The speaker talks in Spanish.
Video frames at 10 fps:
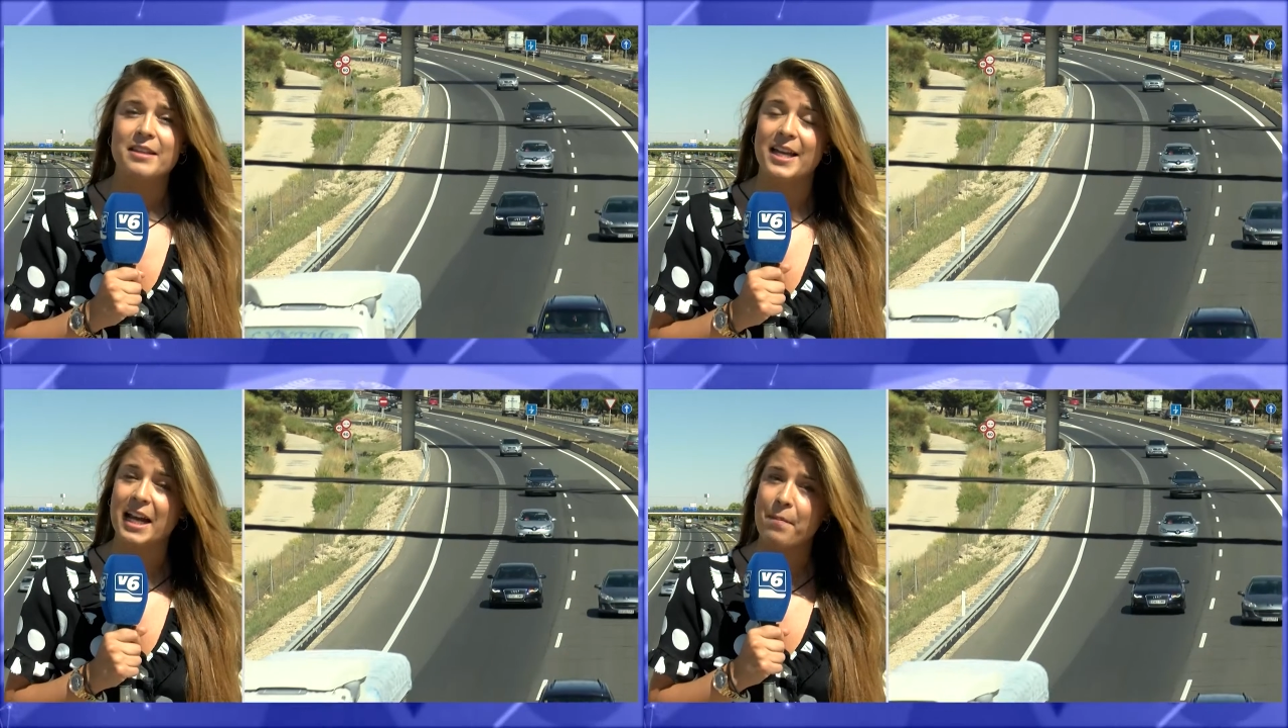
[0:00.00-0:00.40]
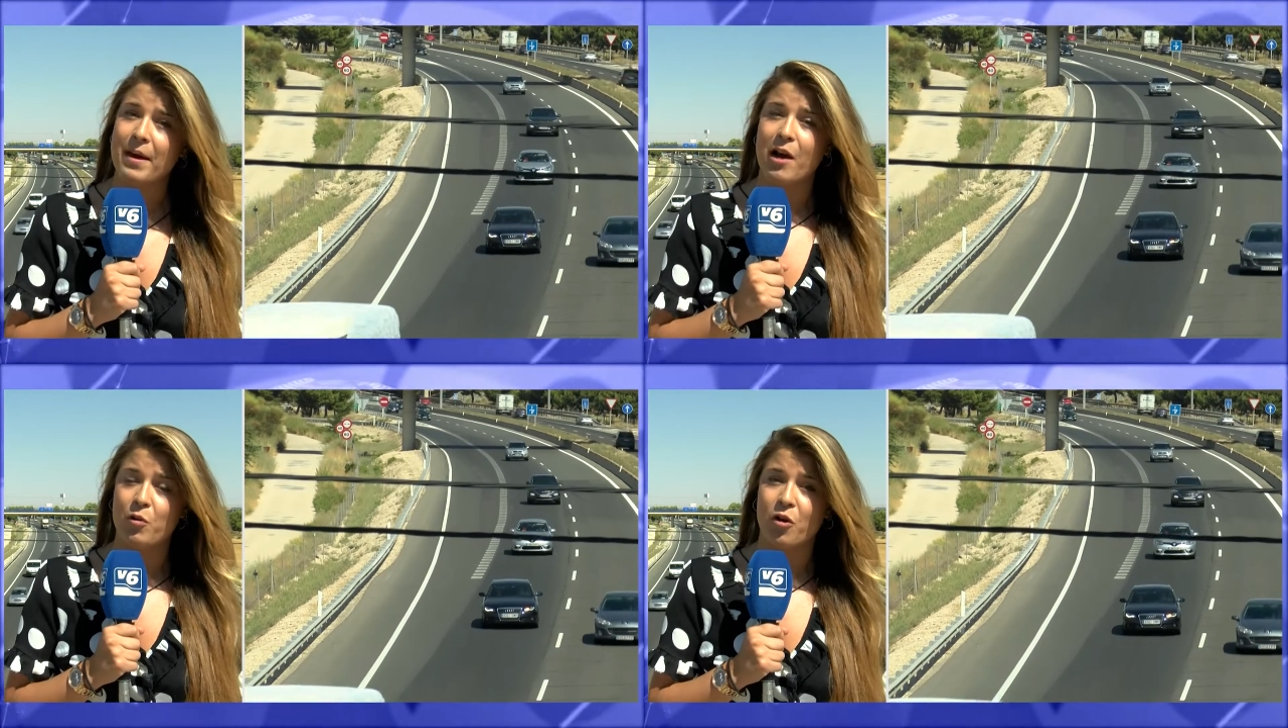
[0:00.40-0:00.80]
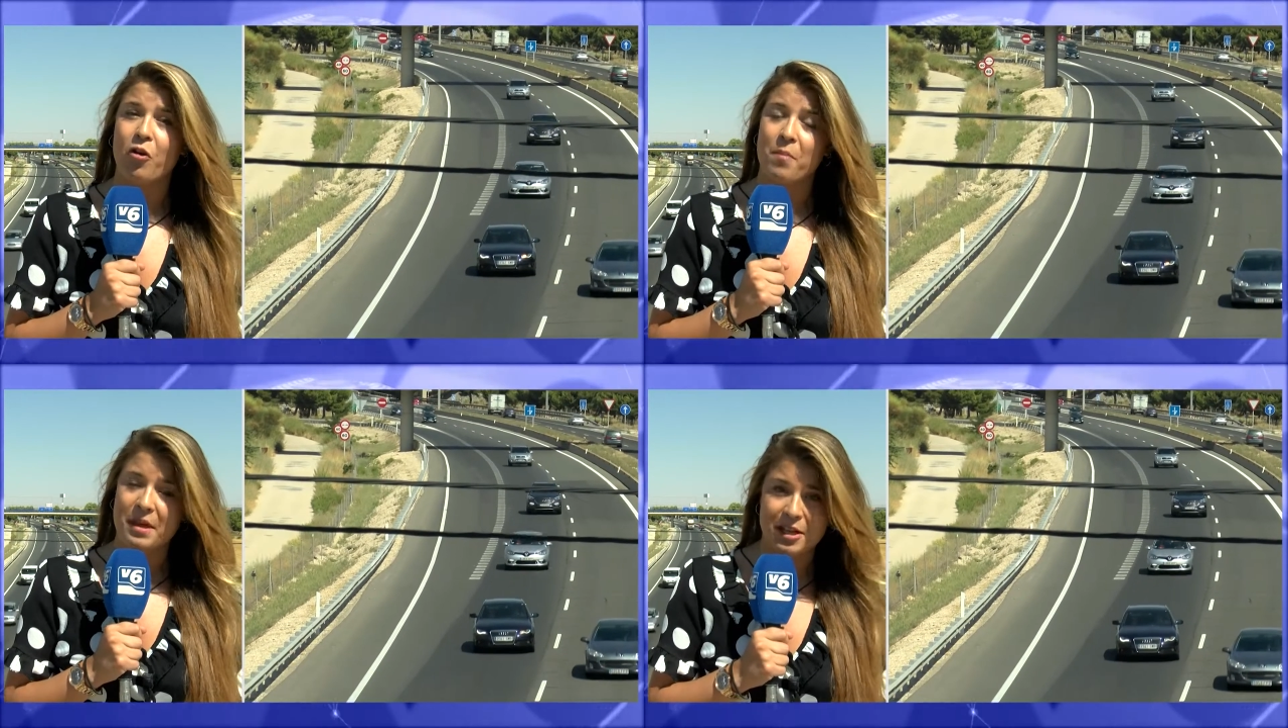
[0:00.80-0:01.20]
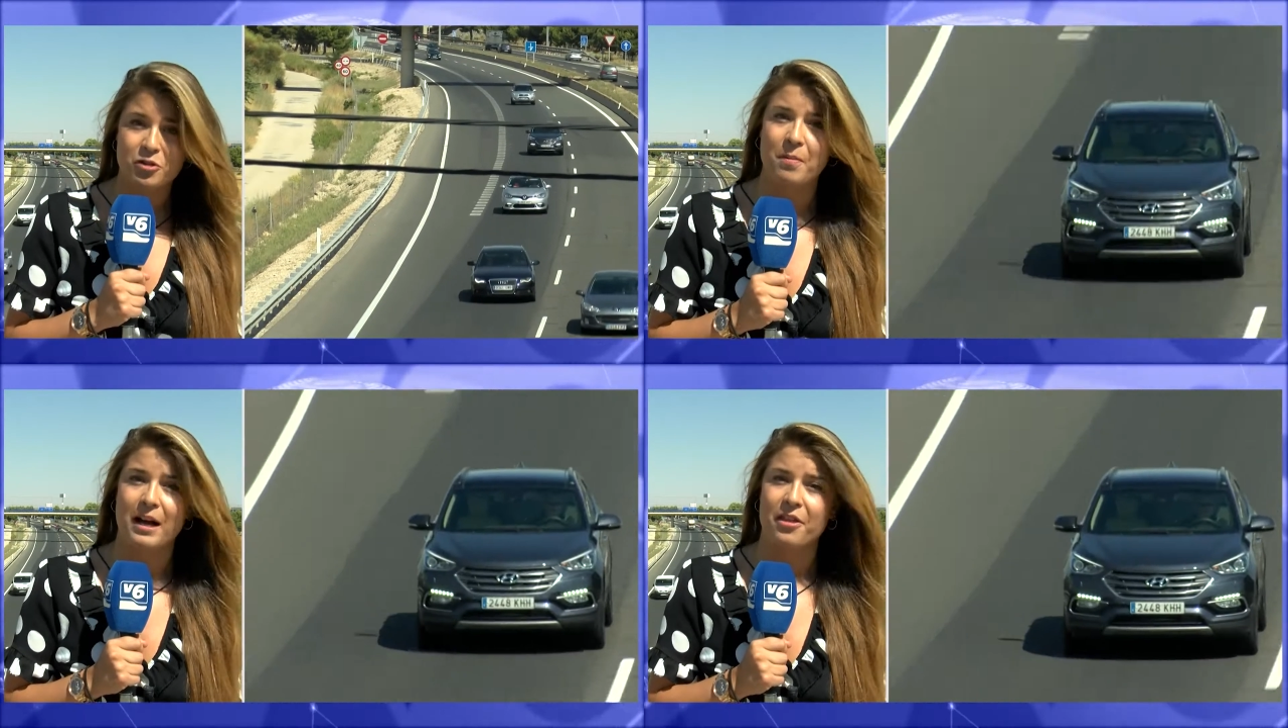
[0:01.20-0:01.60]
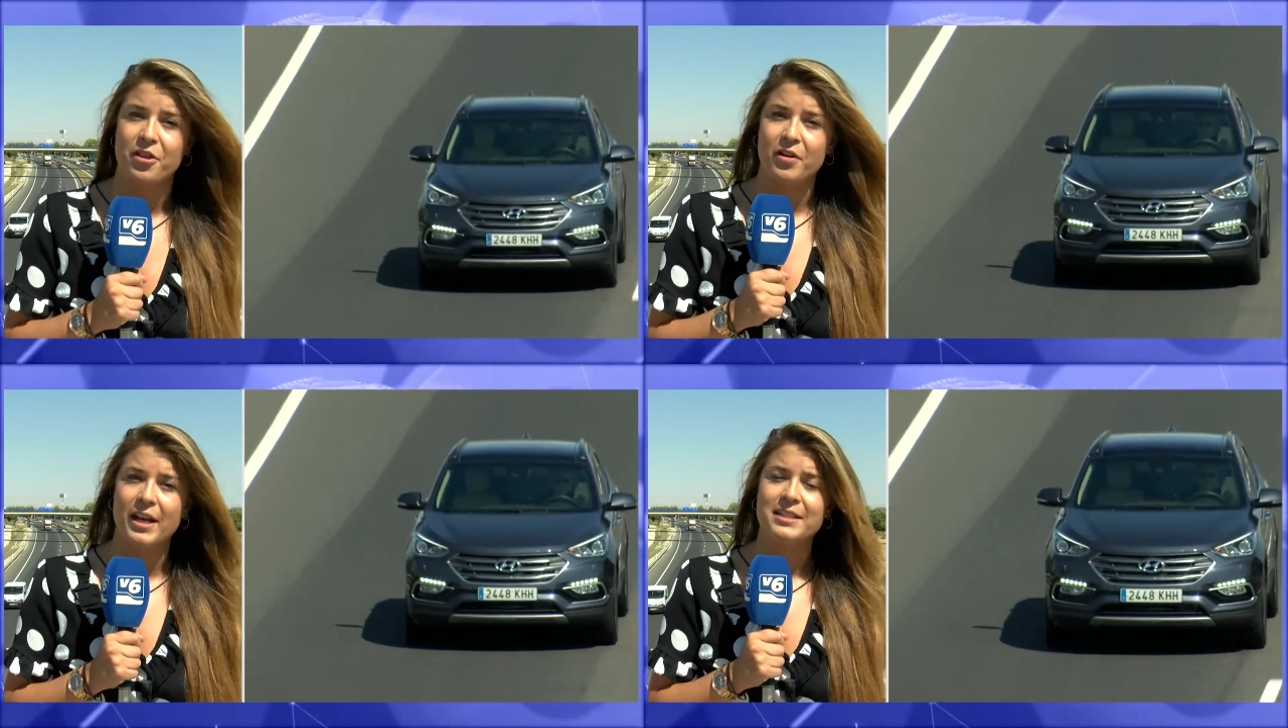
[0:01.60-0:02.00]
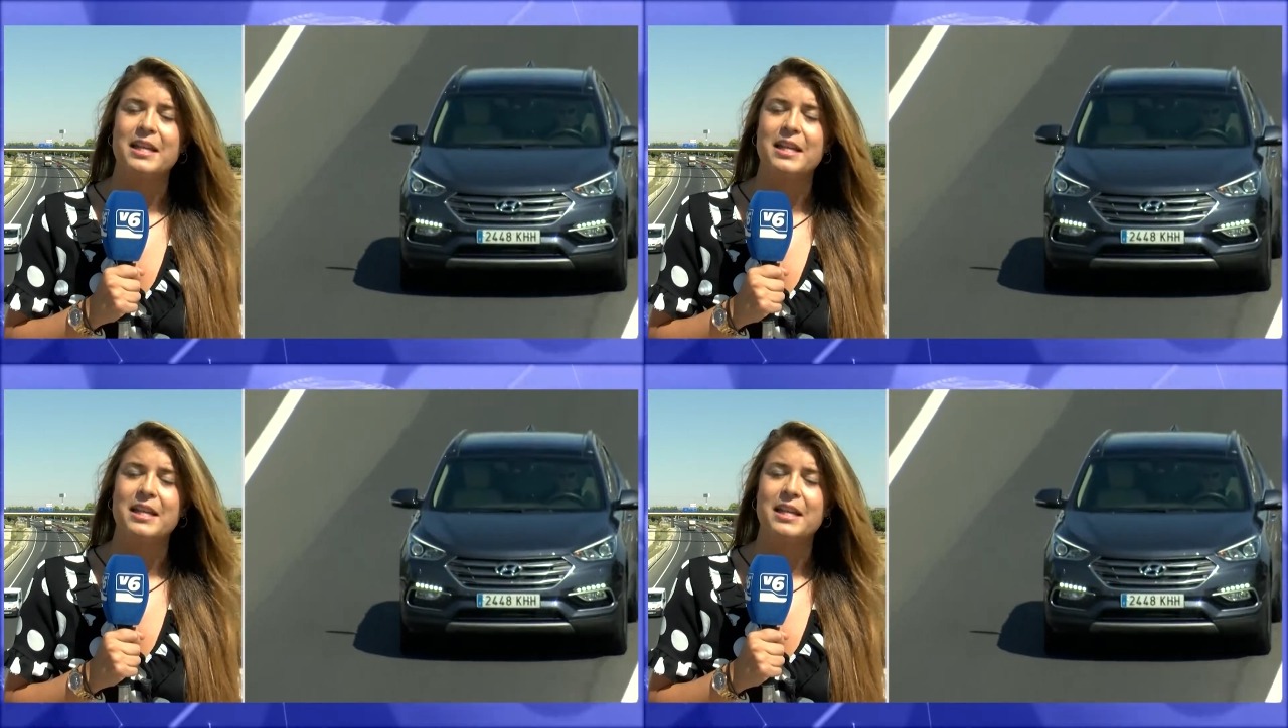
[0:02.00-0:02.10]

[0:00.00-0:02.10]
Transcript: ya que para unos comienzan sus vacaciones